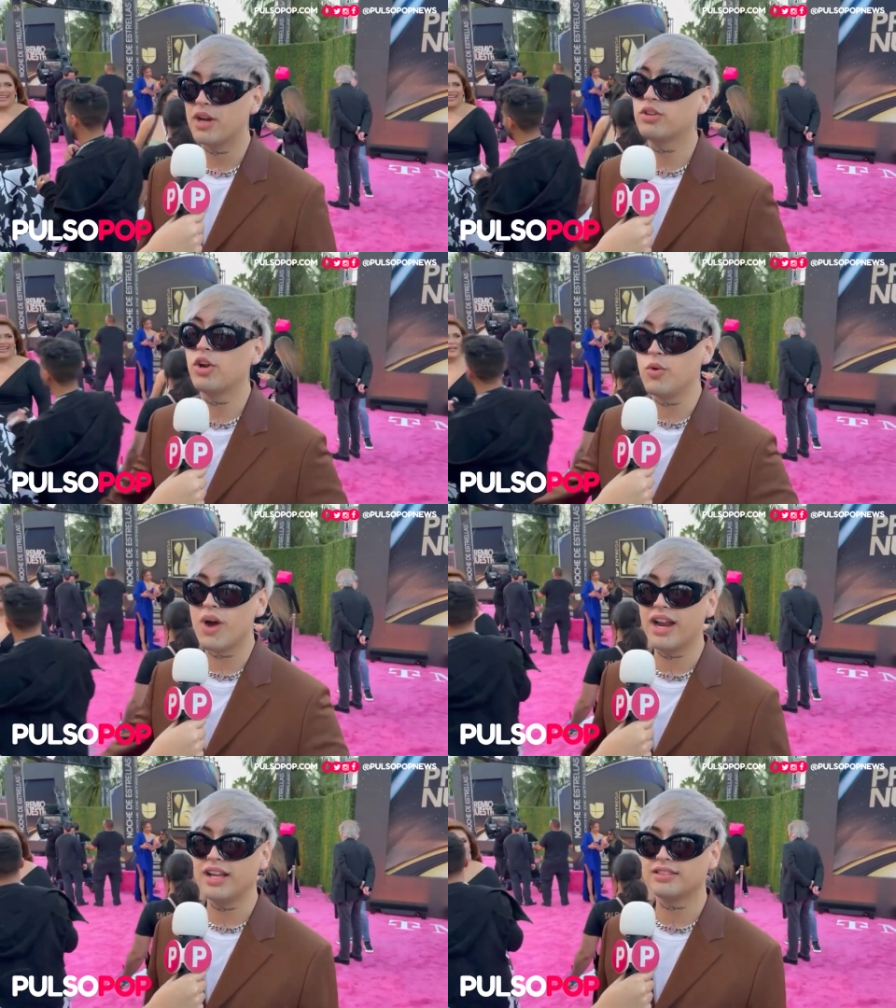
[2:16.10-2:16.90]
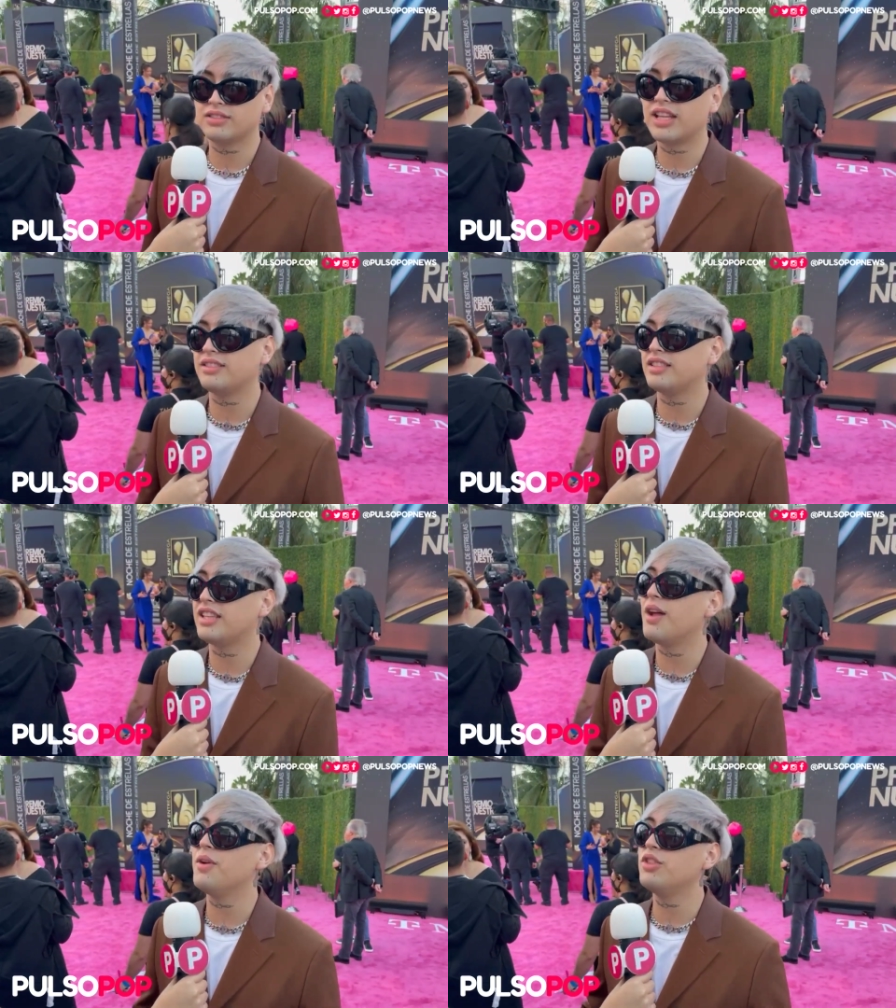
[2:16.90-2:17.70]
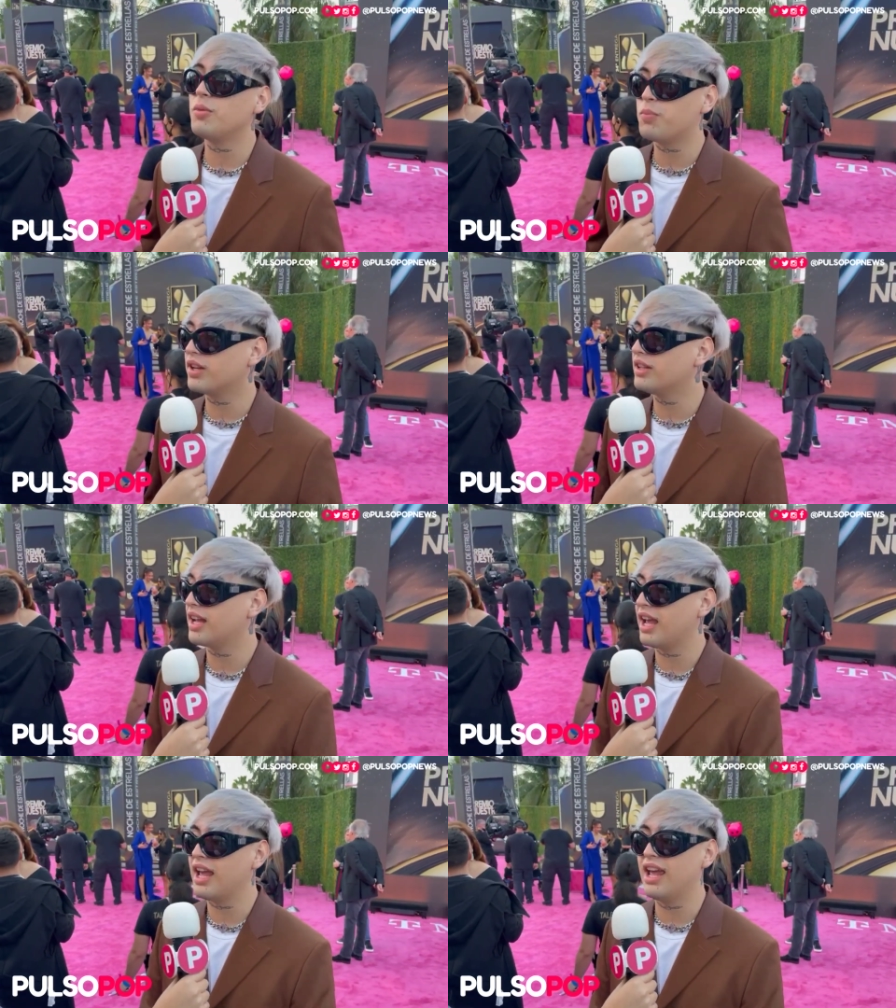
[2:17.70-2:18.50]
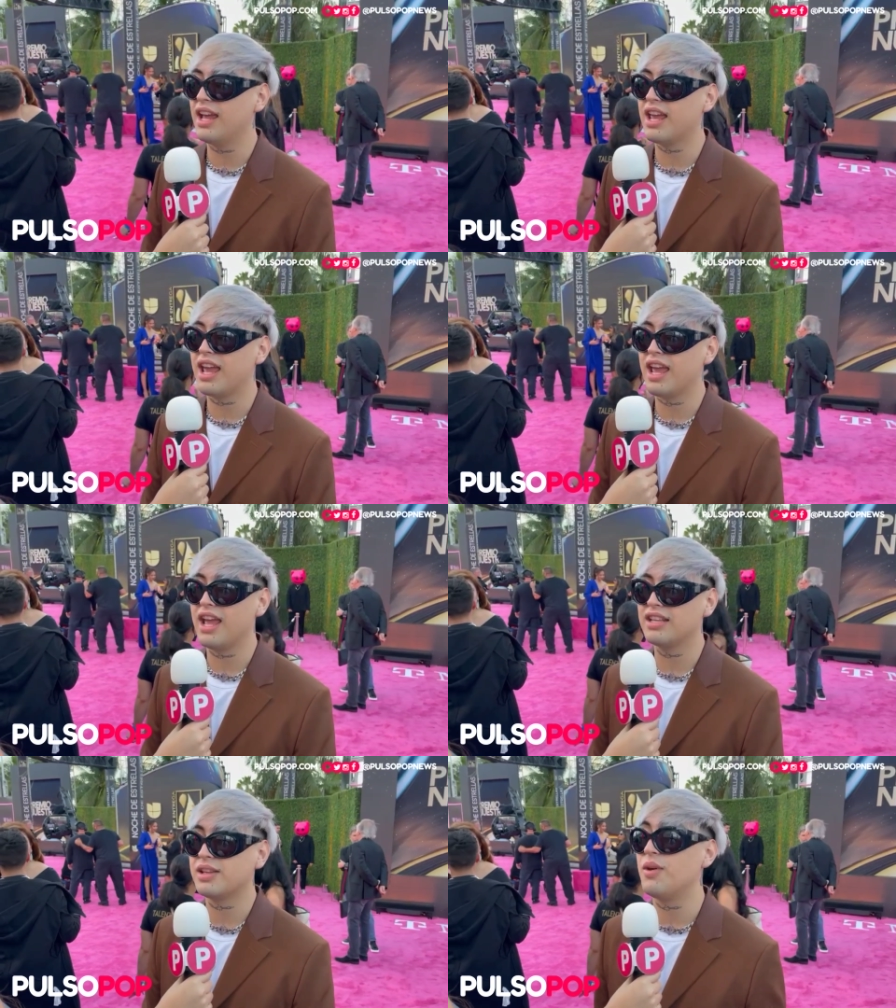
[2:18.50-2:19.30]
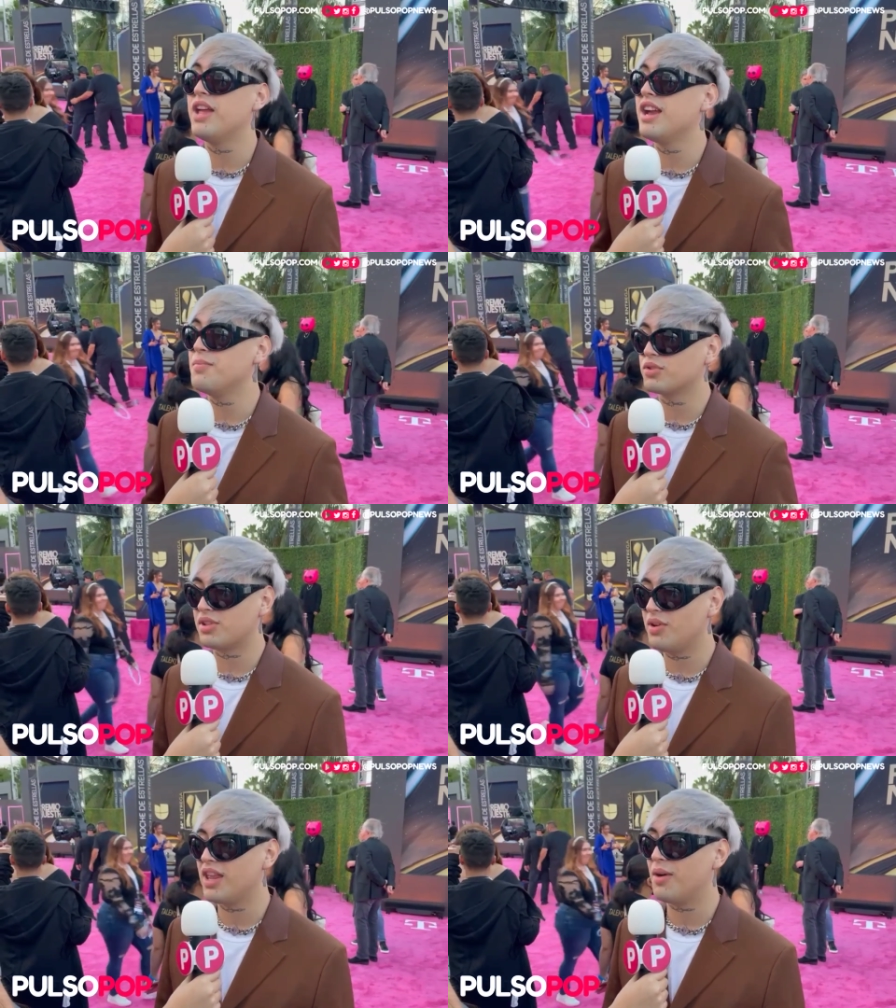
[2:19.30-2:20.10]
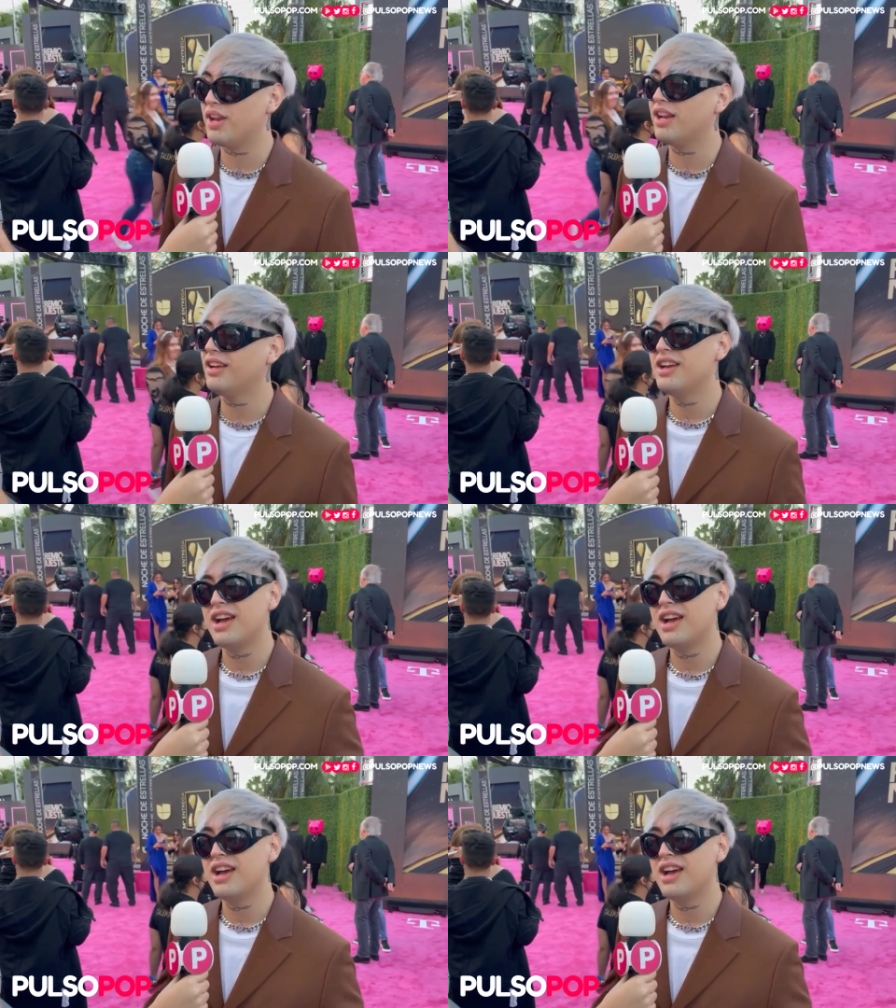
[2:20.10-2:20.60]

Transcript: para otros lugares. Se están abriendo puertas que, que se veían imposibles de abrir.